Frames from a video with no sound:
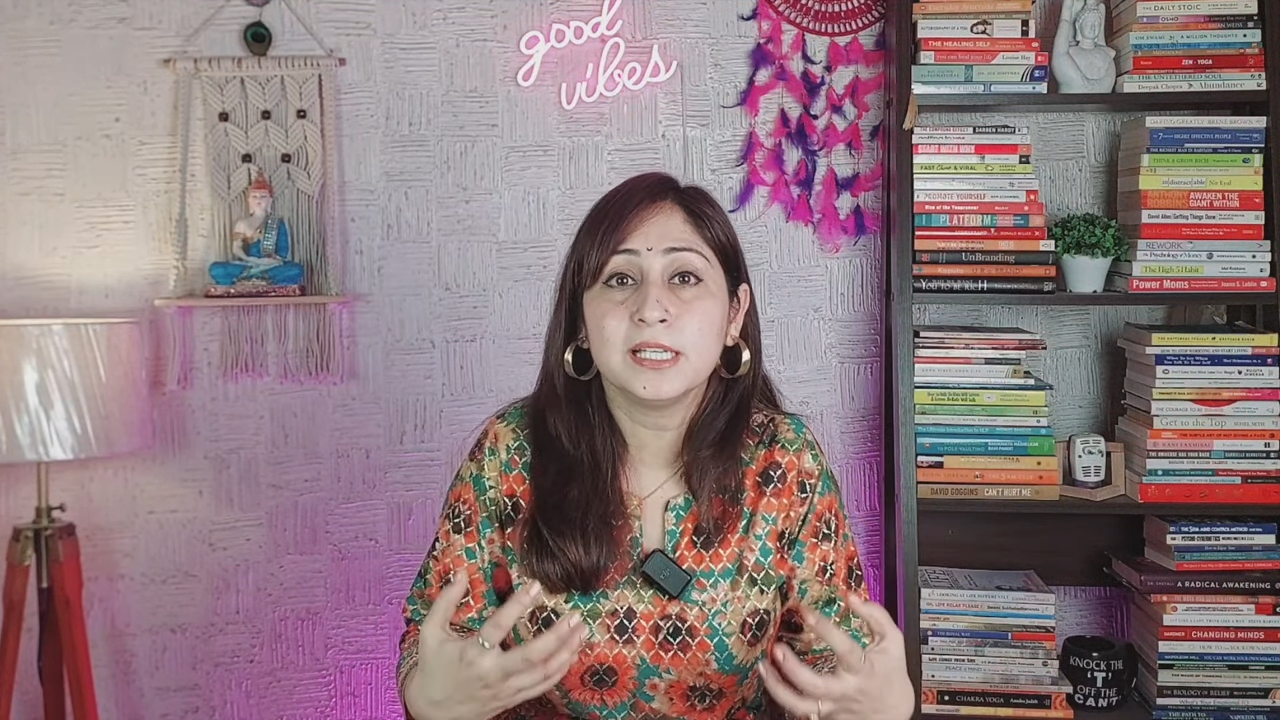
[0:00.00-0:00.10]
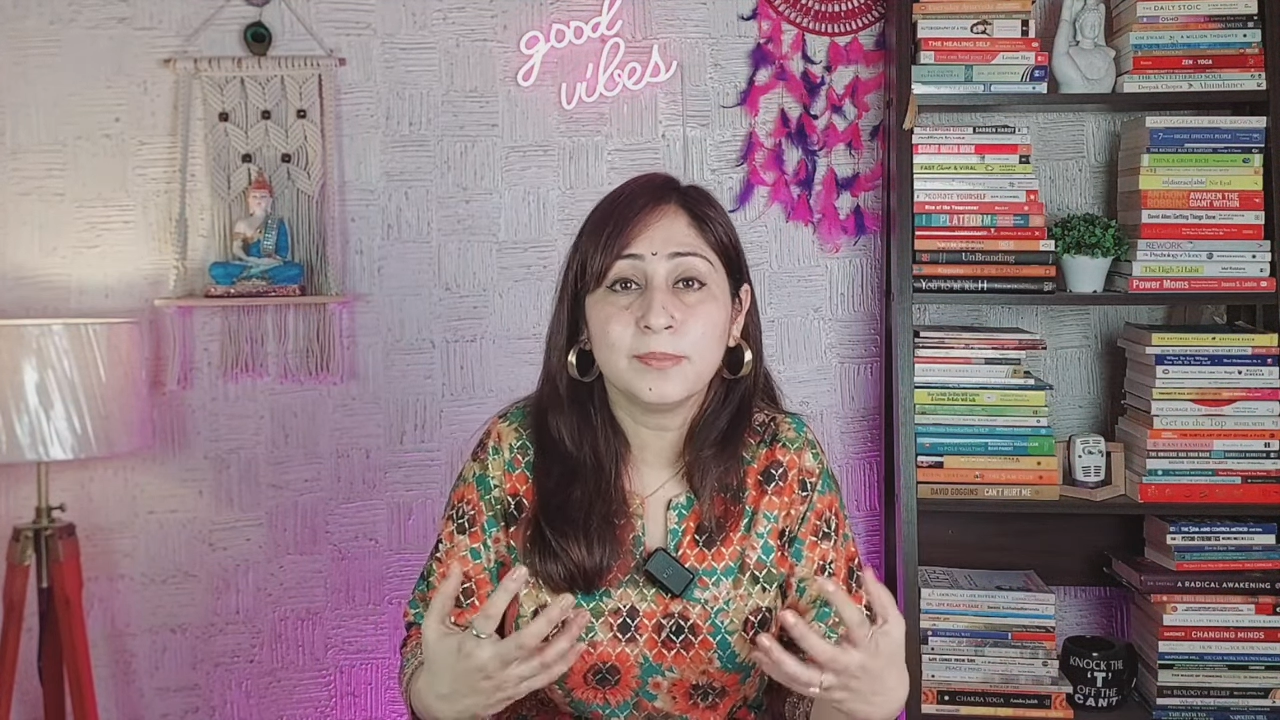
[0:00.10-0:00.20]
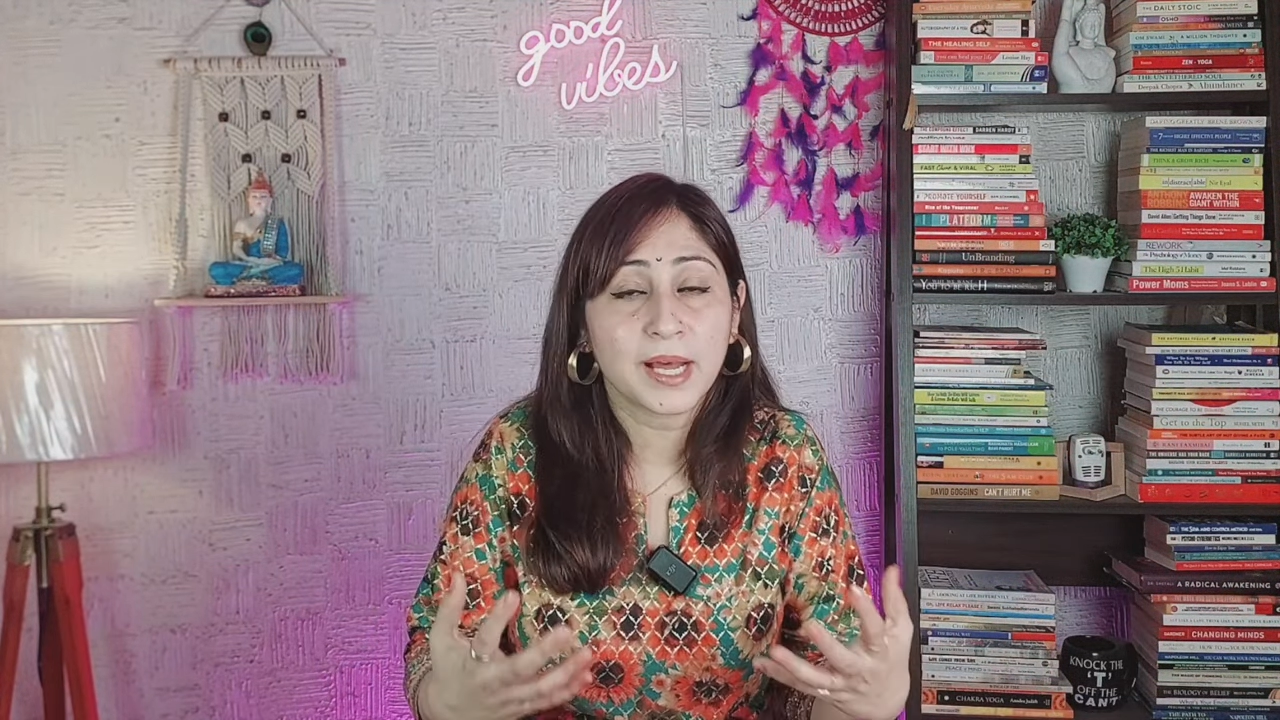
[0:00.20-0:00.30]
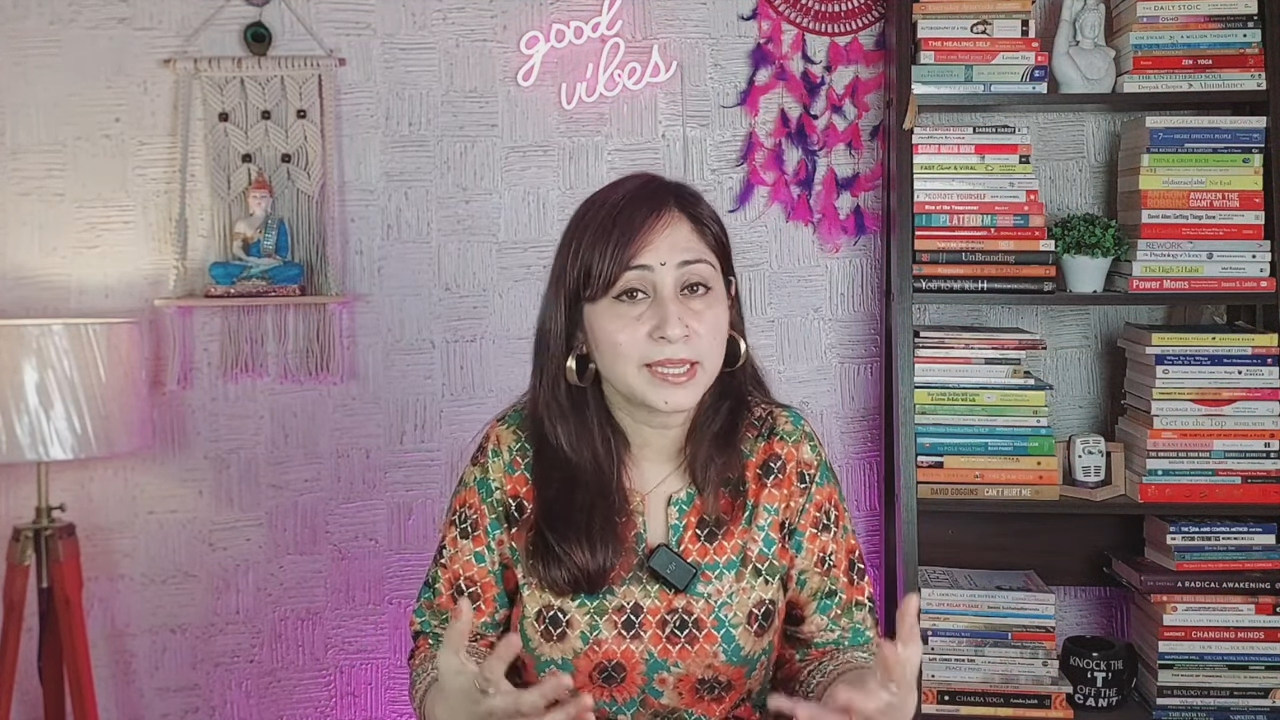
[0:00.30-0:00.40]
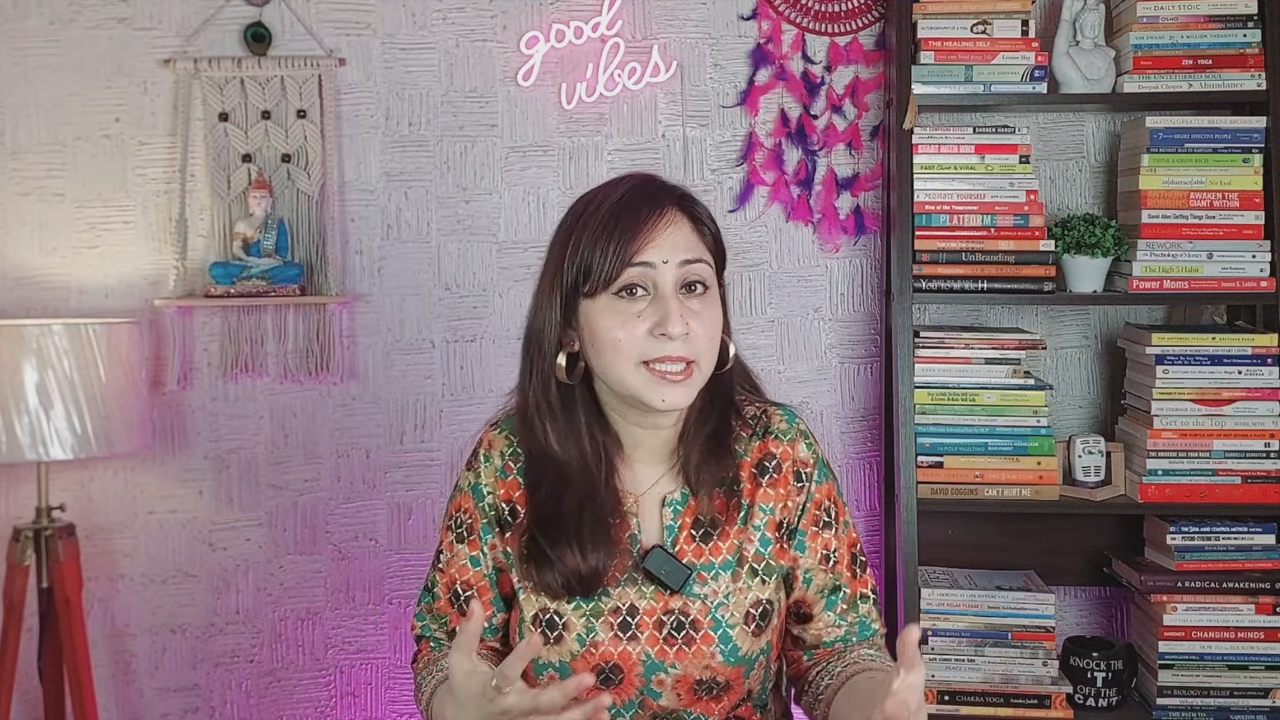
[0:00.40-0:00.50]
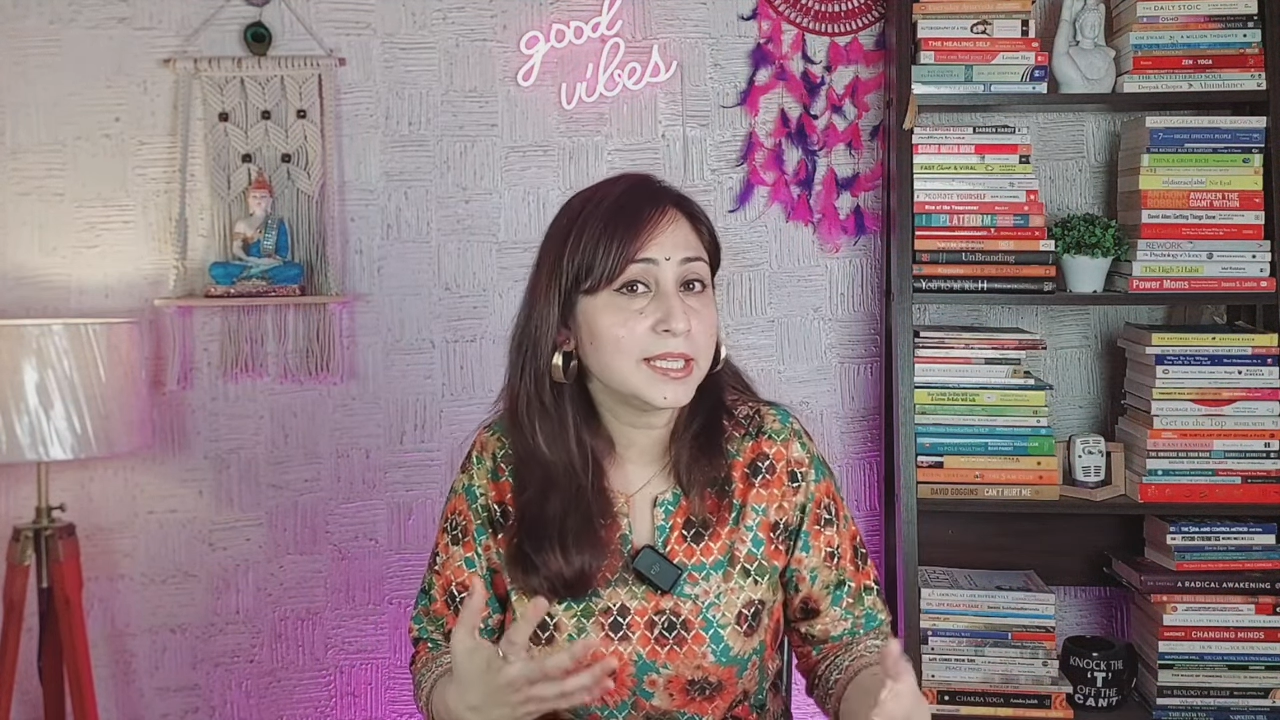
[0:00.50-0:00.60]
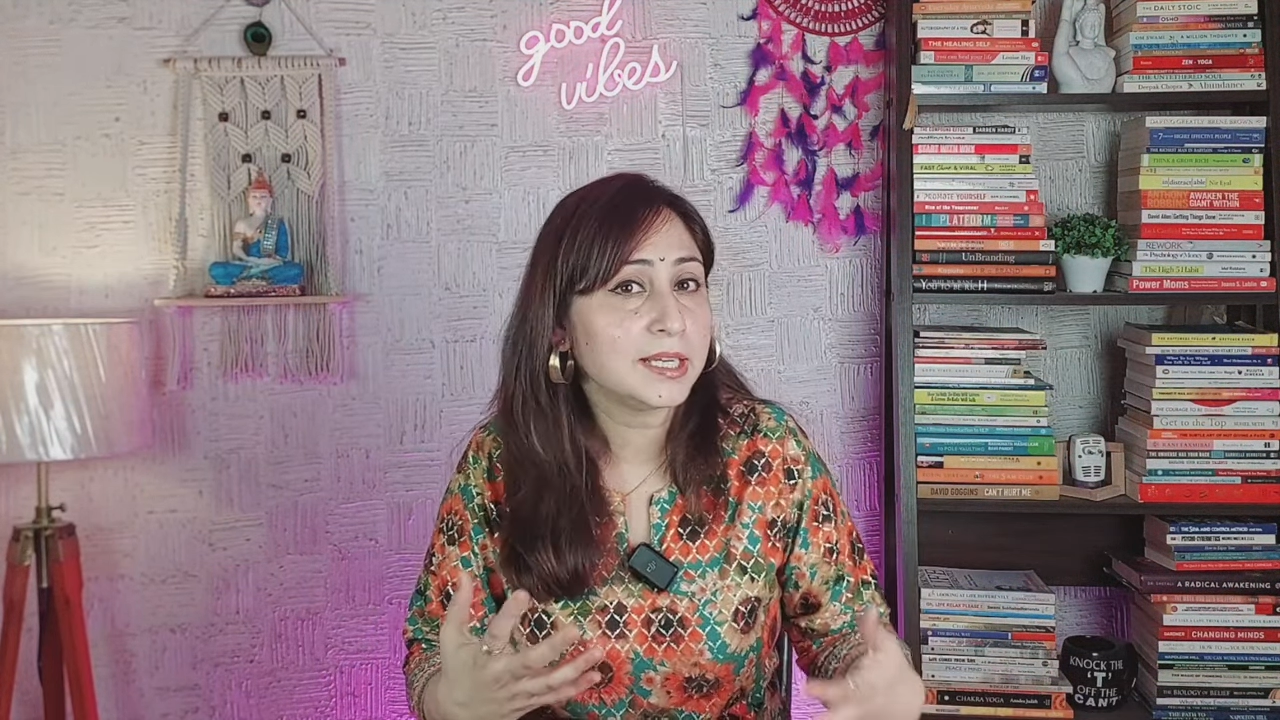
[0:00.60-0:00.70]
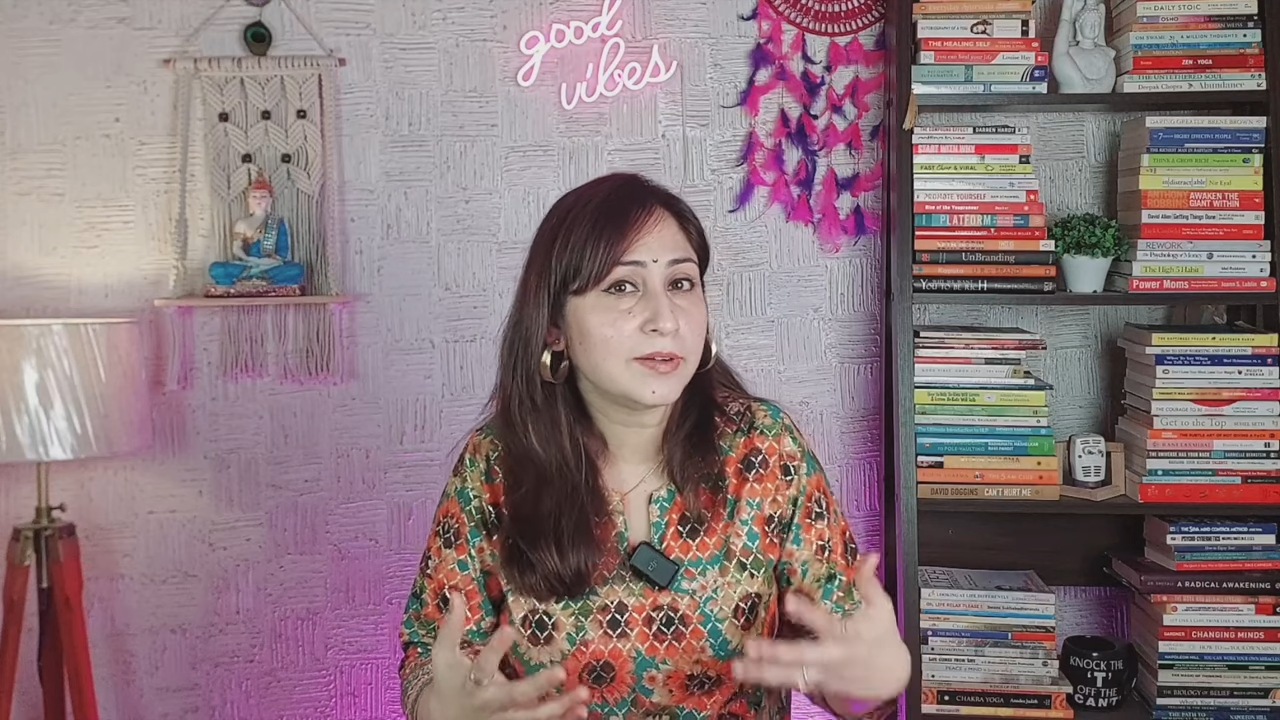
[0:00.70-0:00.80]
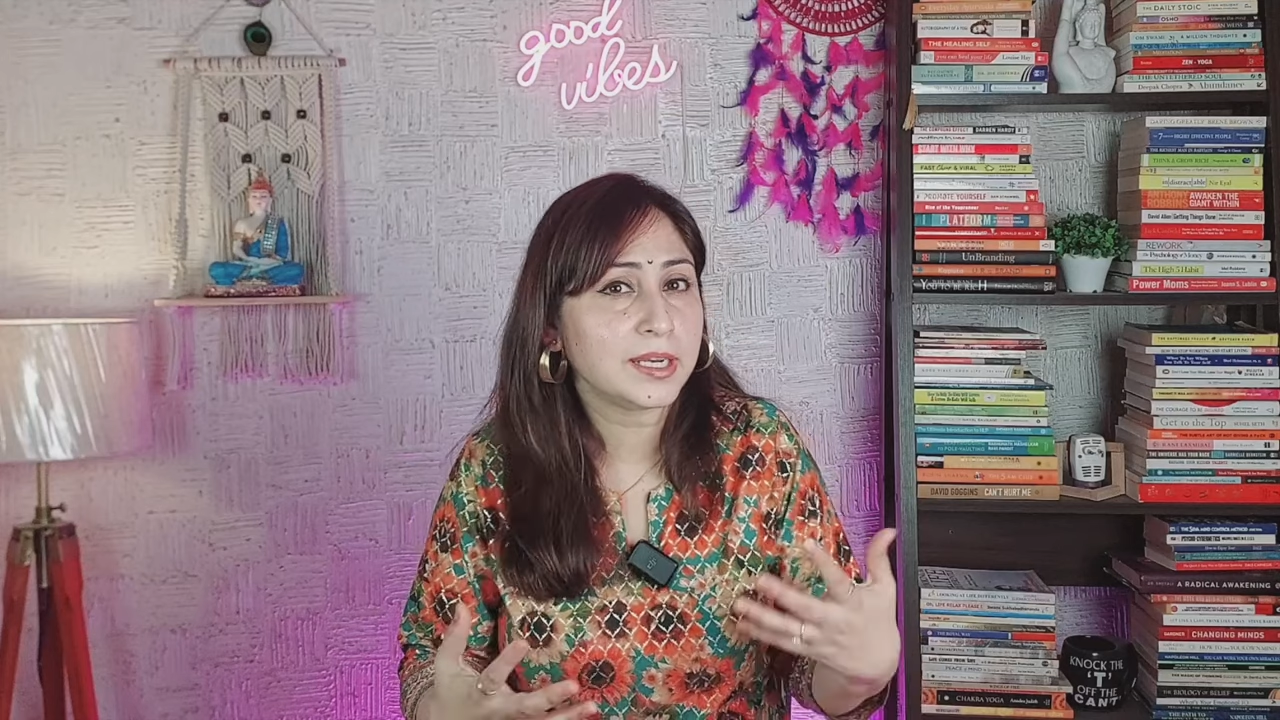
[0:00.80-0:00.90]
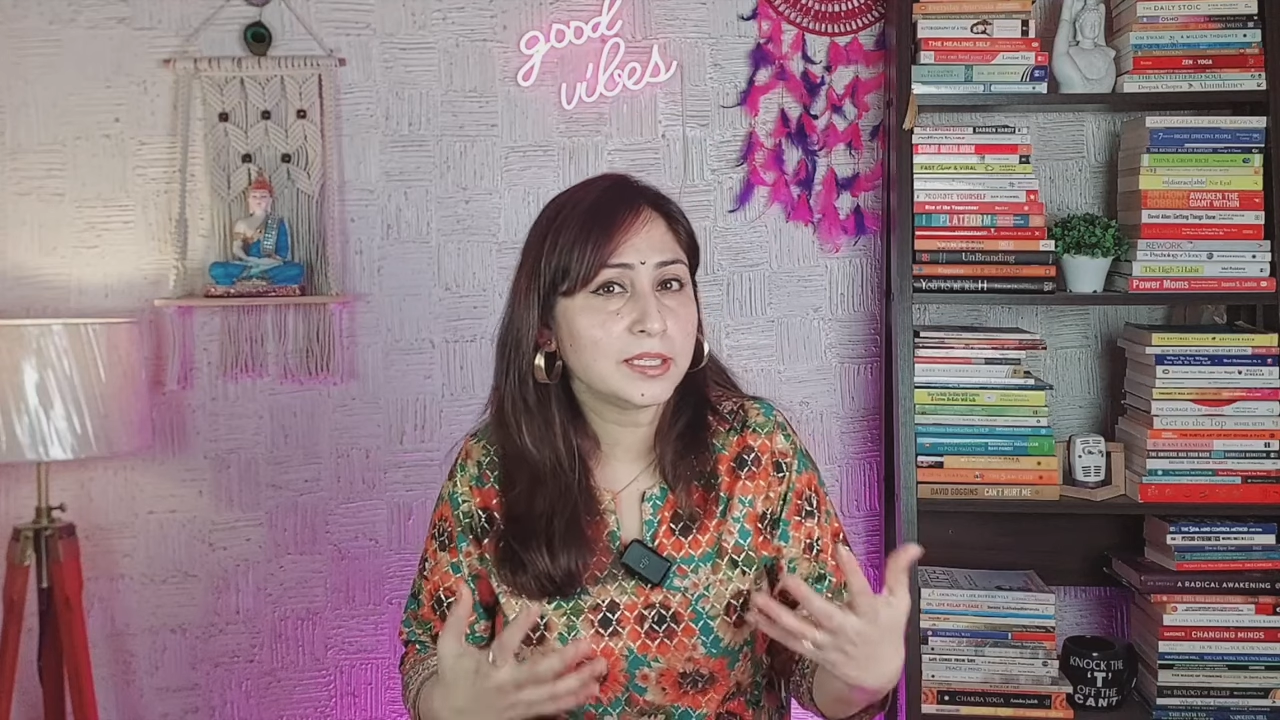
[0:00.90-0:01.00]
बातें
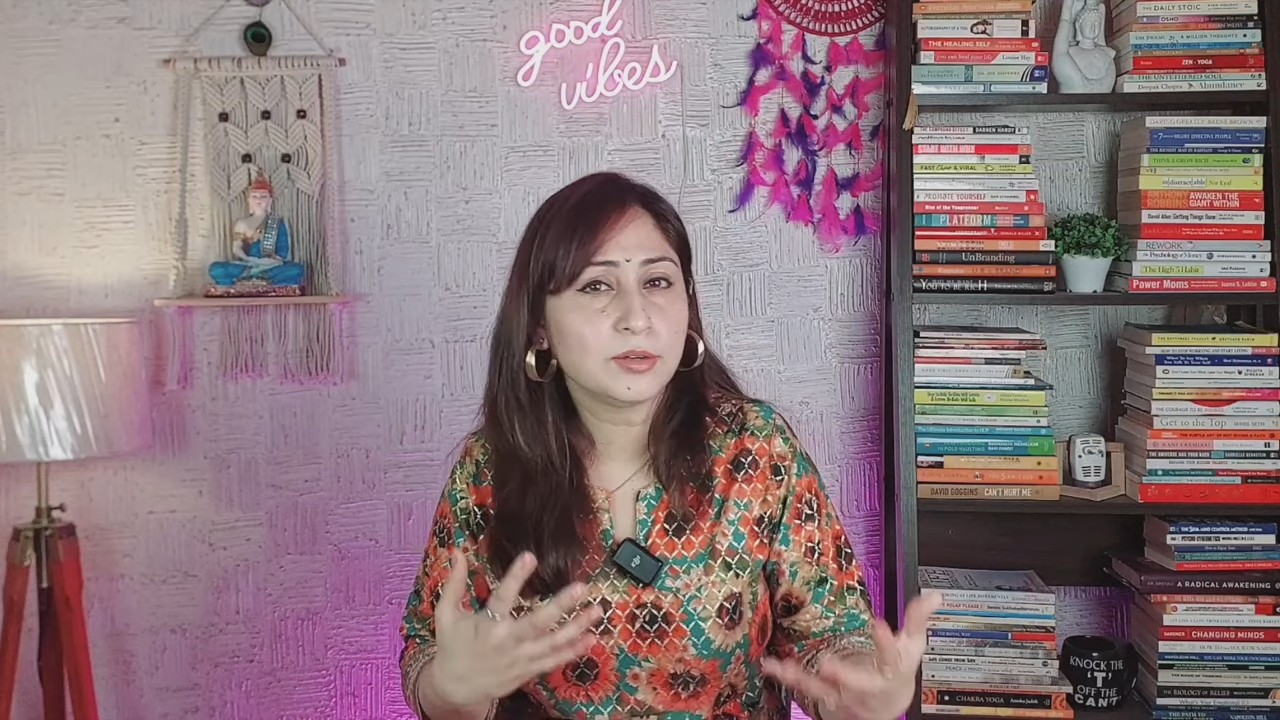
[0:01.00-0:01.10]
निकलवाने की